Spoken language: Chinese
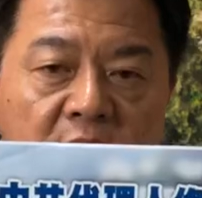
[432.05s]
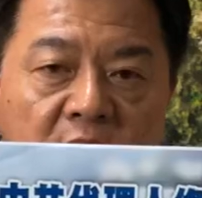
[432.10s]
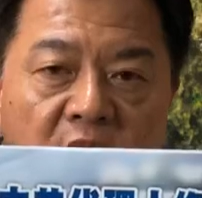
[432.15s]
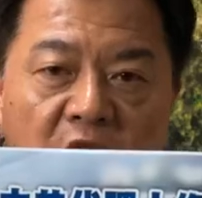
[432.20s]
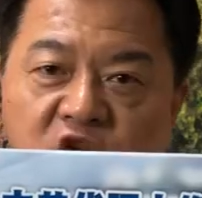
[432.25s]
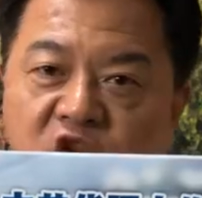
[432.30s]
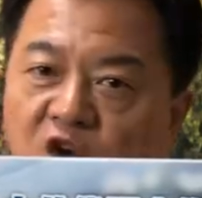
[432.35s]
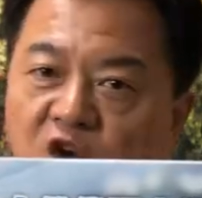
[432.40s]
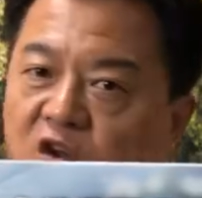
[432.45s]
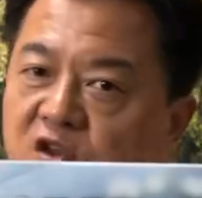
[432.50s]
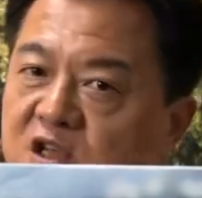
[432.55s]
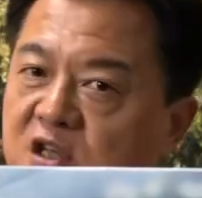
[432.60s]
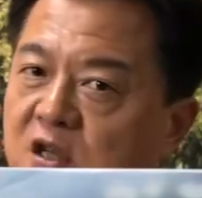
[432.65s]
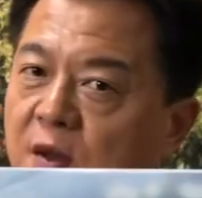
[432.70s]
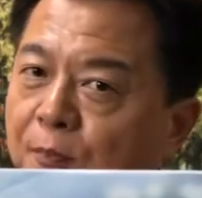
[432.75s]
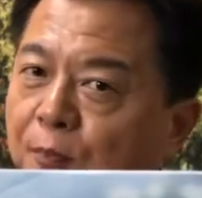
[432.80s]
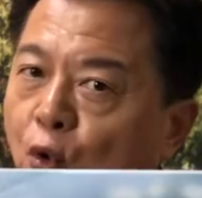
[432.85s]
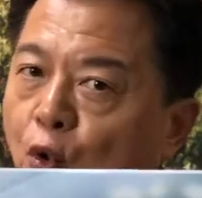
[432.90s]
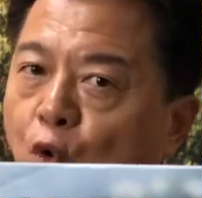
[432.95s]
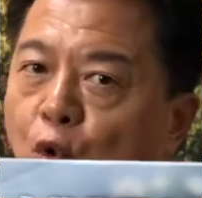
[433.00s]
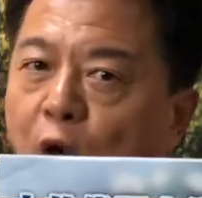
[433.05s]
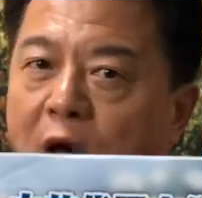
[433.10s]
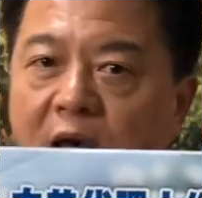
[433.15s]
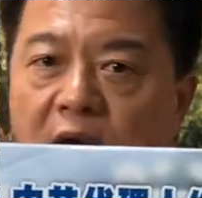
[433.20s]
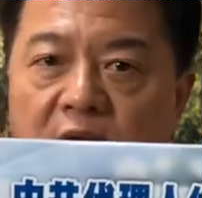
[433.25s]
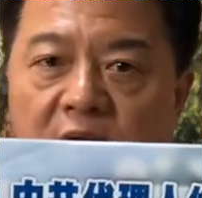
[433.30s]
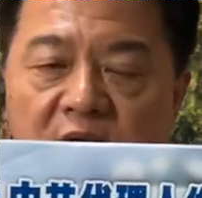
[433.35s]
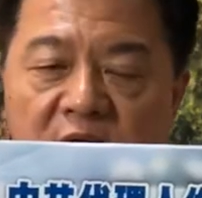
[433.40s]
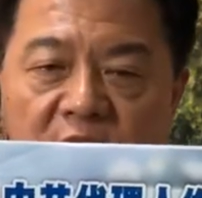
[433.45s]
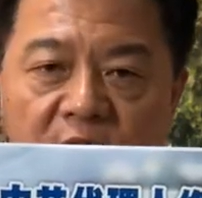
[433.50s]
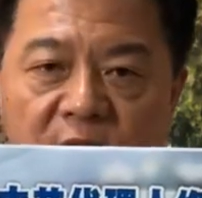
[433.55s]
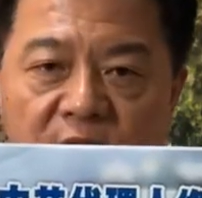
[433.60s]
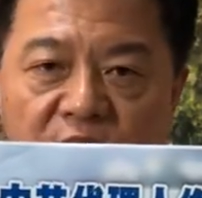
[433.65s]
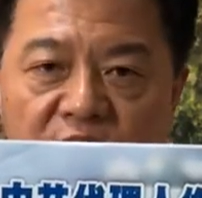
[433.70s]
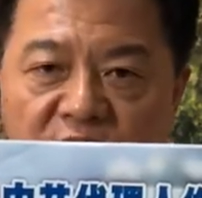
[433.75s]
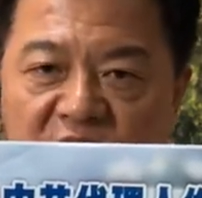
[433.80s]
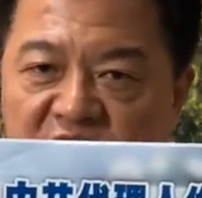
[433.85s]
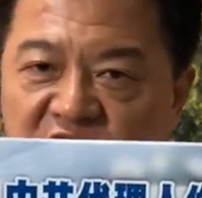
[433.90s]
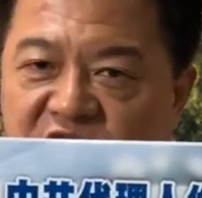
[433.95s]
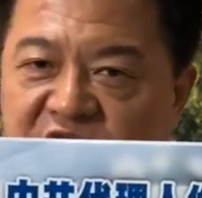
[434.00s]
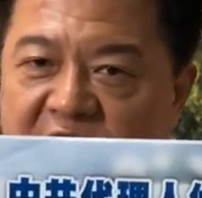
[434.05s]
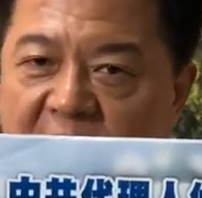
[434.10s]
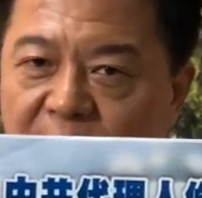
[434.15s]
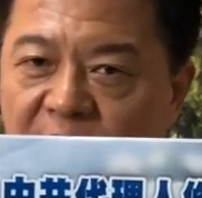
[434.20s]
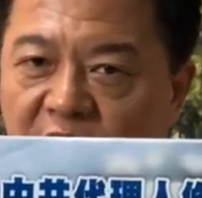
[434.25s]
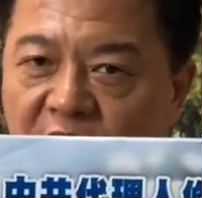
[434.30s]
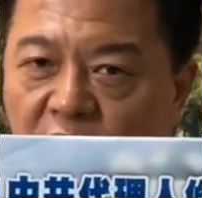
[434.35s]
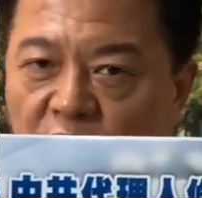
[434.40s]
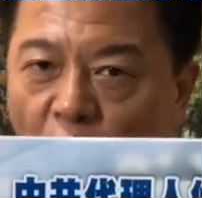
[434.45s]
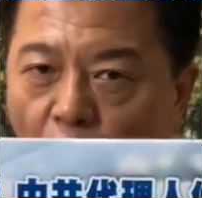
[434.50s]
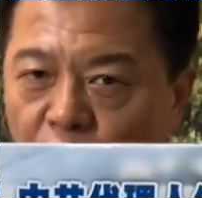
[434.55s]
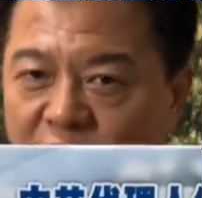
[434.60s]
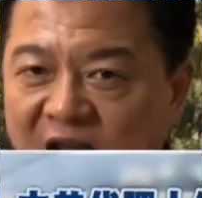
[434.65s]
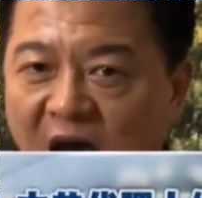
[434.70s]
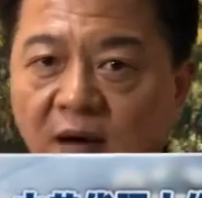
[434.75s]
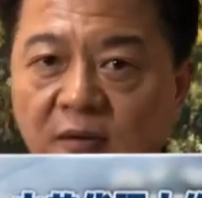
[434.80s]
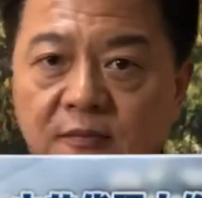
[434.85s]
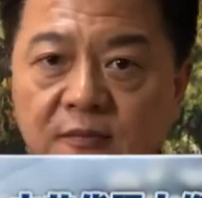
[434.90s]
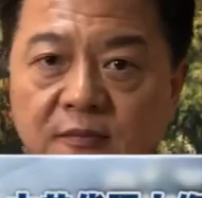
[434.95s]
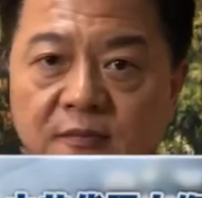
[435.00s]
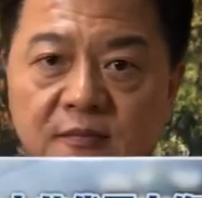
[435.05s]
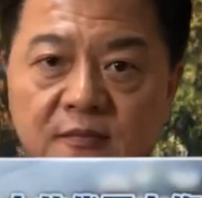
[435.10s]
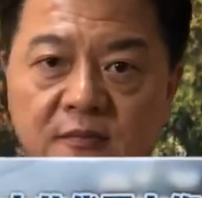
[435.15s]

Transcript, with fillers: 而是由这些部会，你下面的东厂。